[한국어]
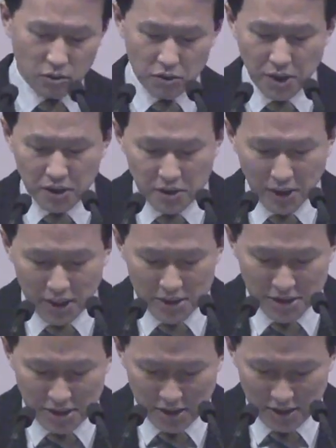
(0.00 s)
고등학교
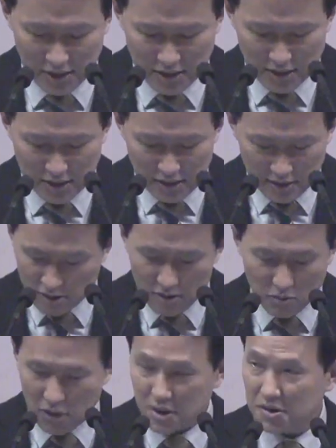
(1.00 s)
때까지
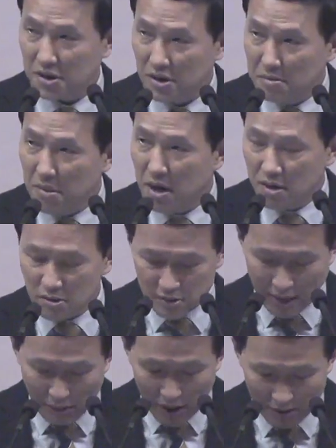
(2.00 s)
이걸 몰랐어요.
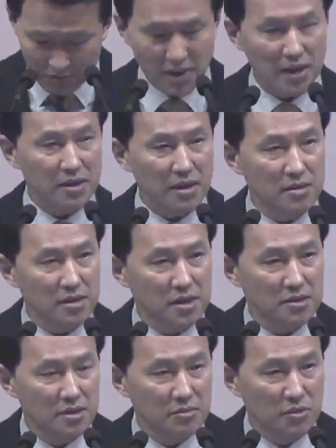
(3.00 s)
임마누엘 나와 함께 한다는
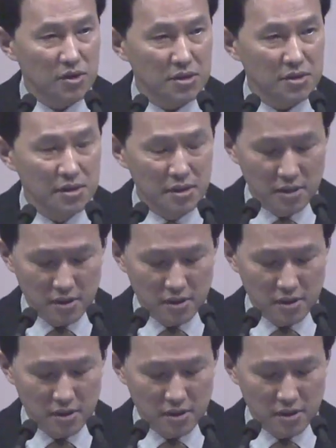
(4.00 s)
사실을 몰랐어요.